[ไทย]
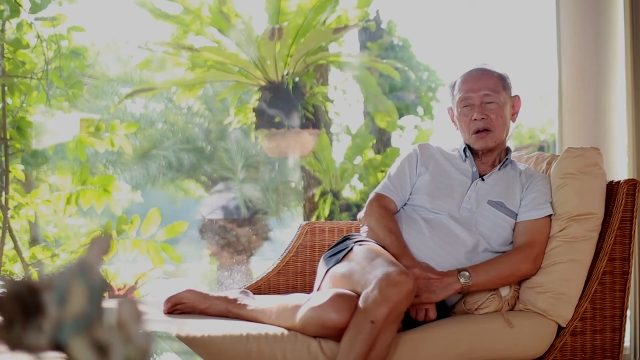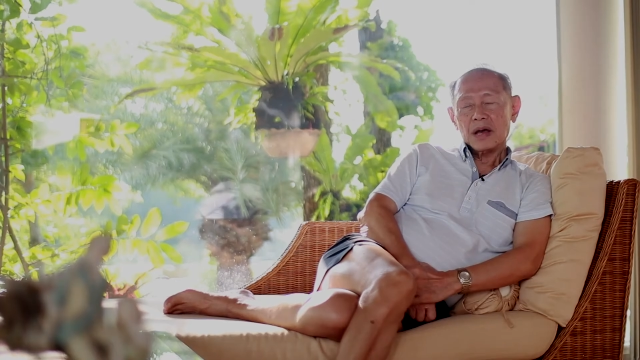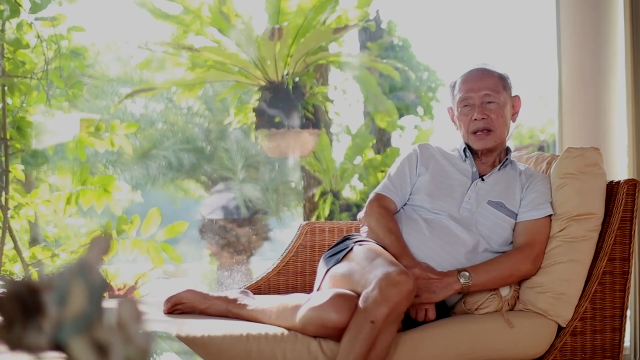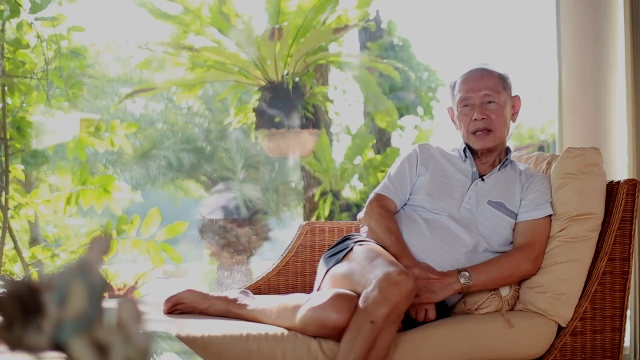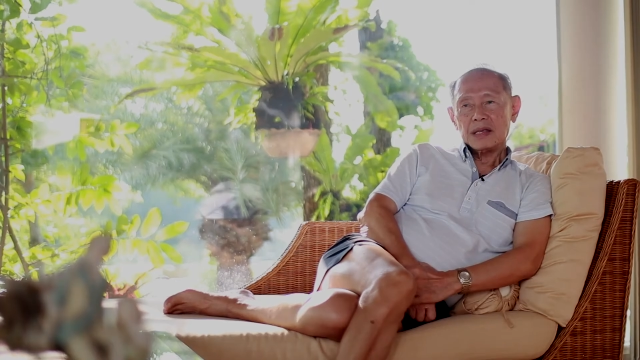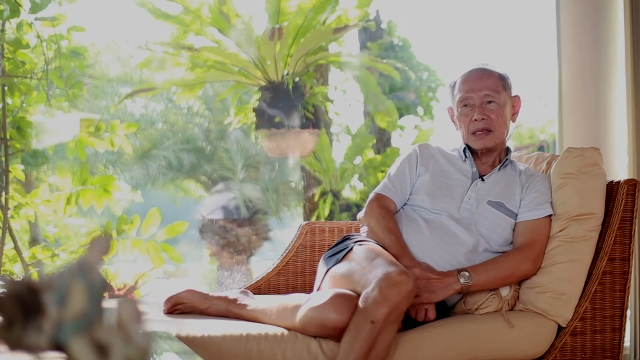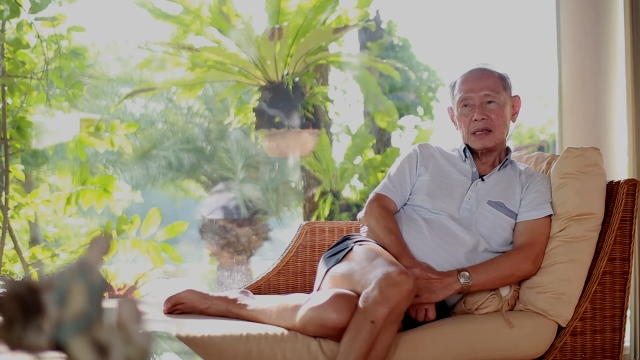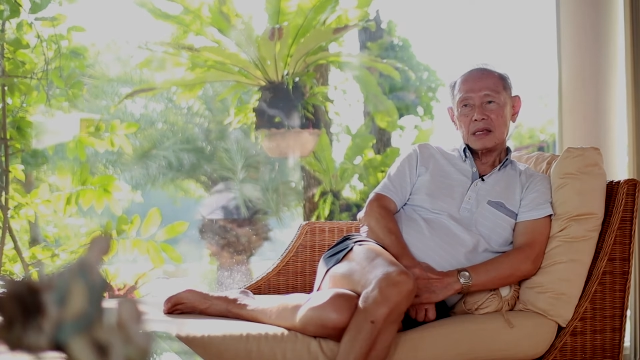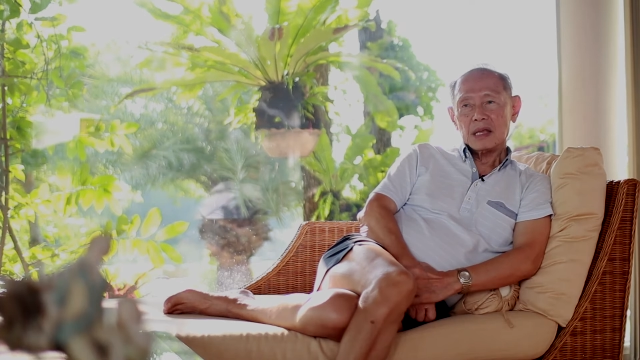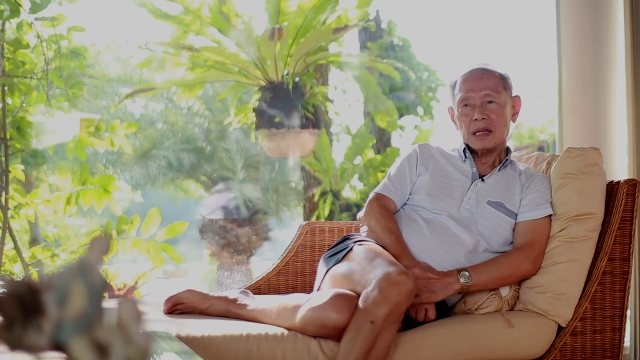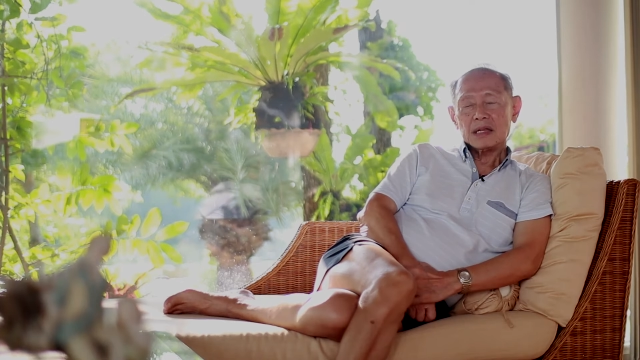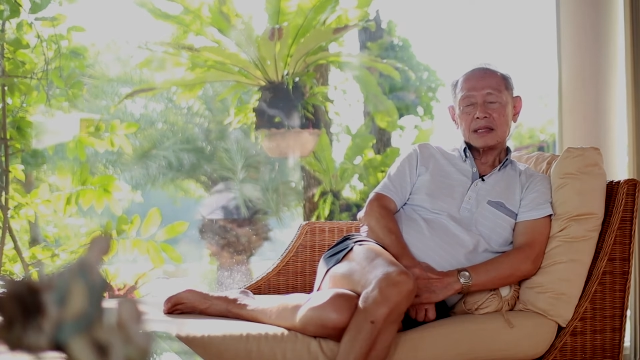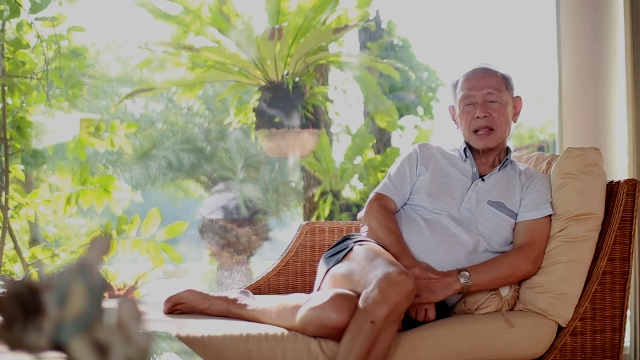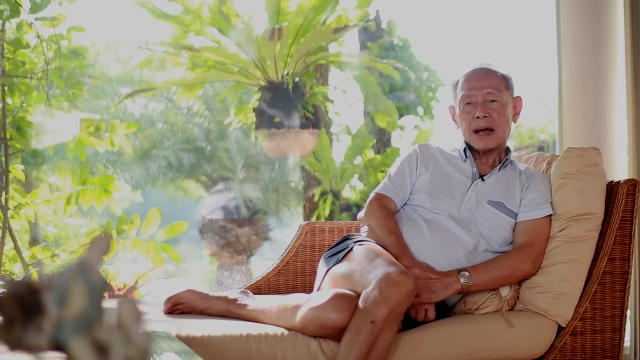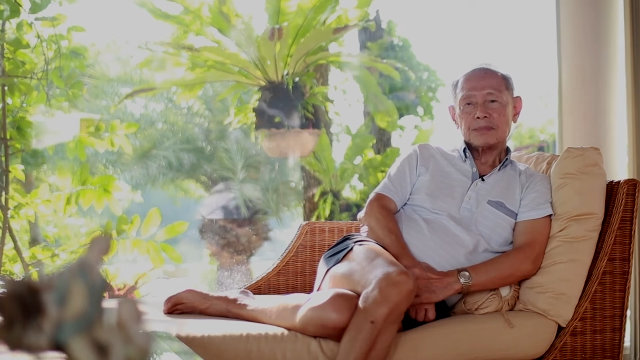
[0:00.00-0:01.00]
ก็เลยกิน
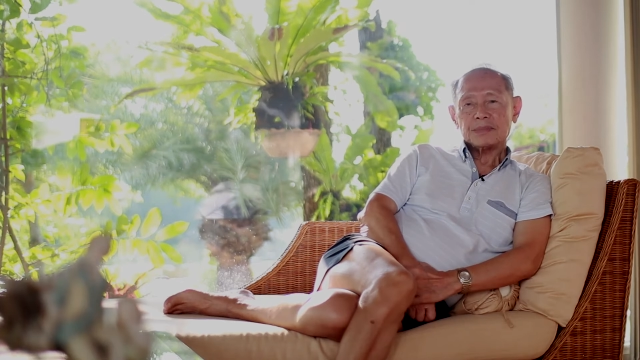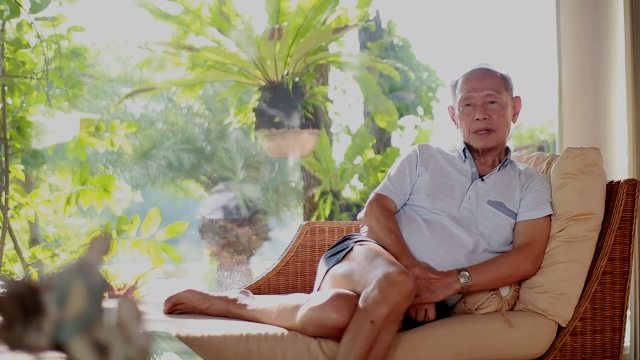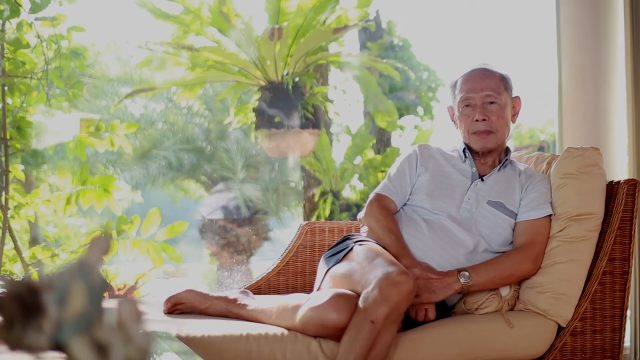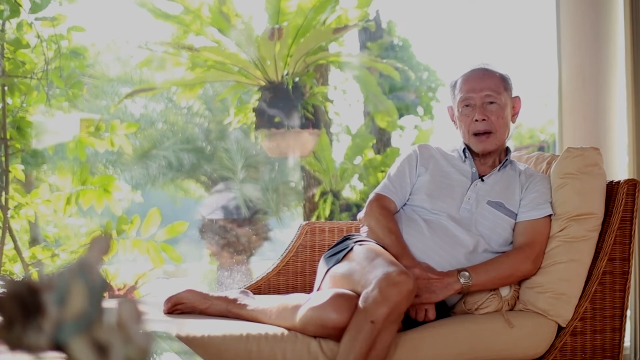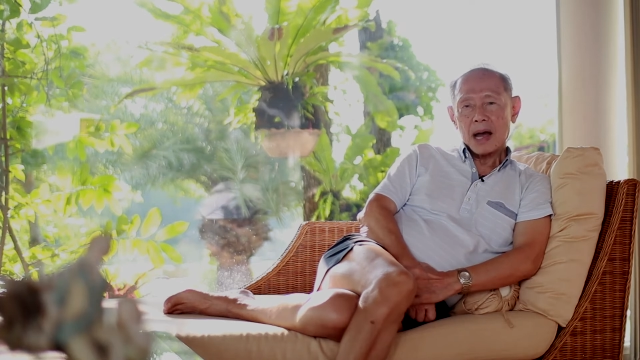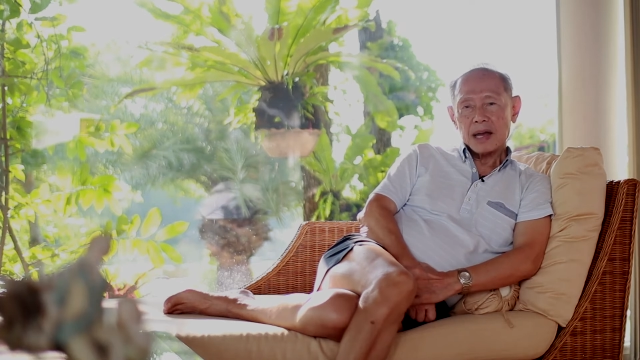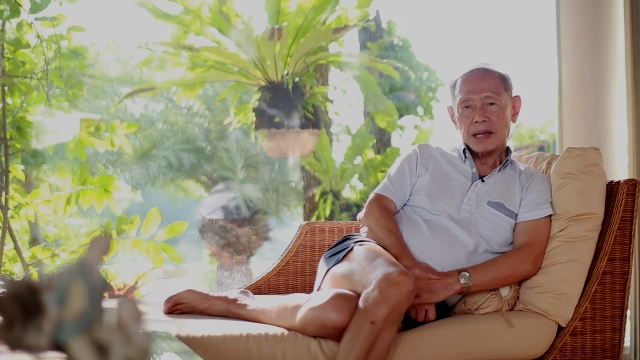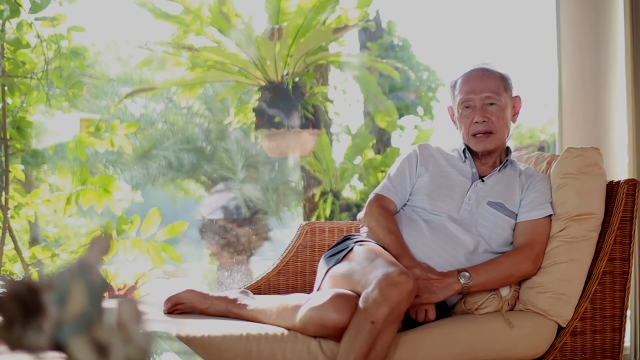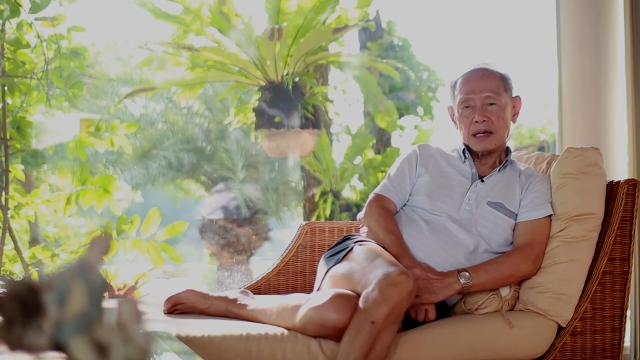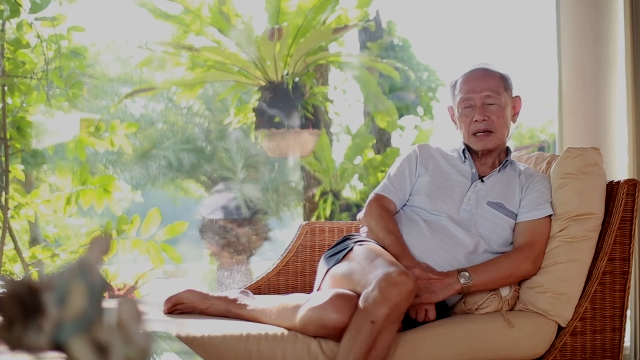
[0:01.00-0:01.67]
ตามสบาย